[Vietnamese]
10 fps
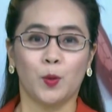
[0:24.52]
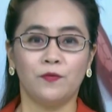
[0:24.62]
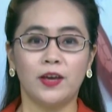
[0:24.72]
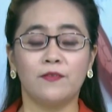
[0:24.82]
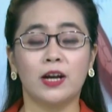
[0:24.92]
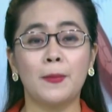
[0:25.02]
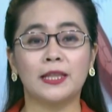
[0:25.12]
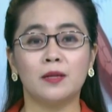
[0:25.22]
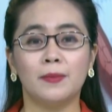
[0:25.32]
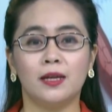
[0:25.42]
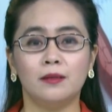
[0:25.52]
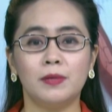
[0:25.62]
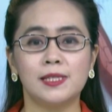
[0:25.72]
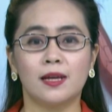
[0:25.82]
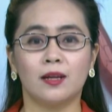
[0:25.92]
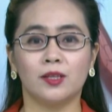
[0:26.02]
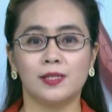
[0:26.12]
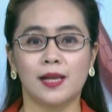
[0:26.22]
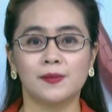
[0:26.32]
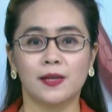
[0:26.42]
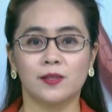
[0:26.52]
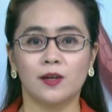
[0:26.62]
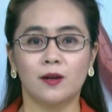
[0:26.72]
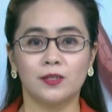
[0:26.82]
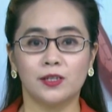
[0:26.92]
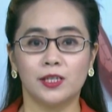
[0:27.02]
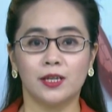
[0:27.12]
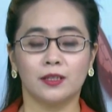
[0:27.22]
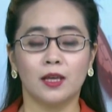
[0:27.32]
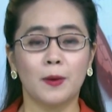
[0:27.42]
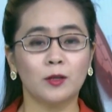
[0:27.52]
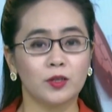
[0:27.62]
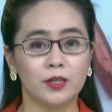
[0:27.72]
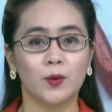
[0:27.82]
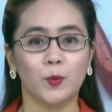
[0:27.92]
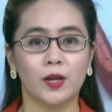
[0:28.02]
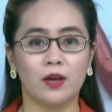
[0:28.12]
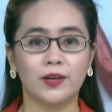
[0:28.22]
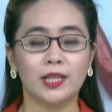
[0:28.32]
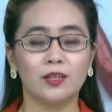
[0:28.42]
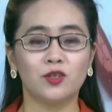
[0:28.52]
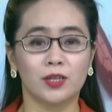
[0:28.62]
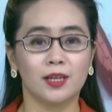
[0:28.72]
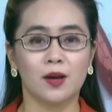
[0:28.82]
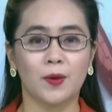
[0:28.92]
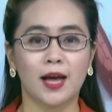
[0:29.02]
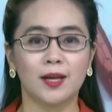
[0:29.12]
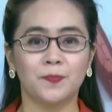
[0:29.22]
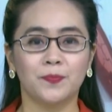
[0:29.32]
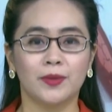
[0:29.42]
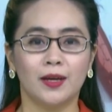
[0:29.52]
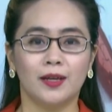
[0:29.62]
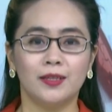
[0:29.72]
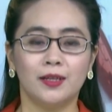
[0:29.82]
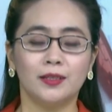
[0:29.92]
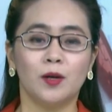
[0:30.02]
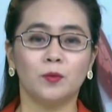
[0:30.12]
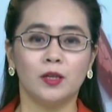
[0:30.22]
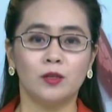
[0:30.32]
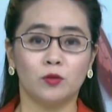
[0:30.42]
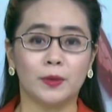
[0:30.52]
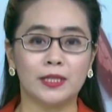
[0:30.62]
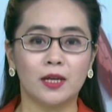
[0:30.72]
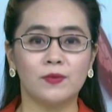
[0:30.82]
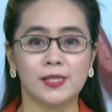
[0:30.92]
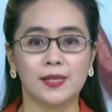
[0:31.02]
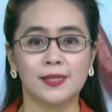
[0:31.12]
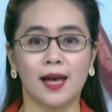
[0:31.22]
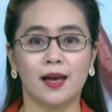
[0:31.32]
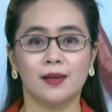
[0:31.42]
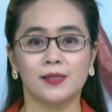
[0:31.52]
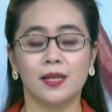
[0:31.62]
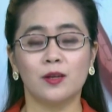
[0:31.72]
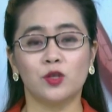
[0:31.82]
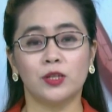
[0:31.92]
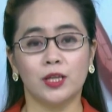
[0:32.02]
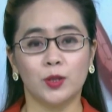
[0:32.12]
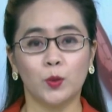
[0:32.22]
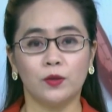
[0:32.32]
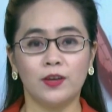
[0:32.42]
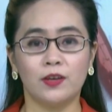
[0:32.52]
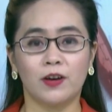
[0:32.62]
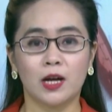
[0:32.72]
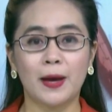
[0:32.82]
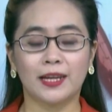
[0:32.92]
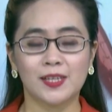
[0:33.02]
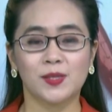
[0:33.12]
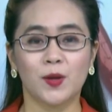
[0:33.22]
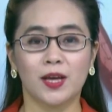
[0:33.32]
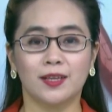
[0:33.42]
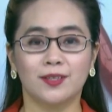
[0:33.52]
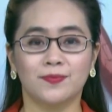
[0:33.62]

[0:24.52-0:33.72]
Quý vị và các bạn thân mến, bây giờ là thời gian dành cho chương trình Tây Bắc chuyển động của Đài Phát thanh Truyền hình Lào Cai. Những thông tin nổi bật nhất vừa diễn ra sẽ được truyền đến quý vị và các bạn ngay sau đây.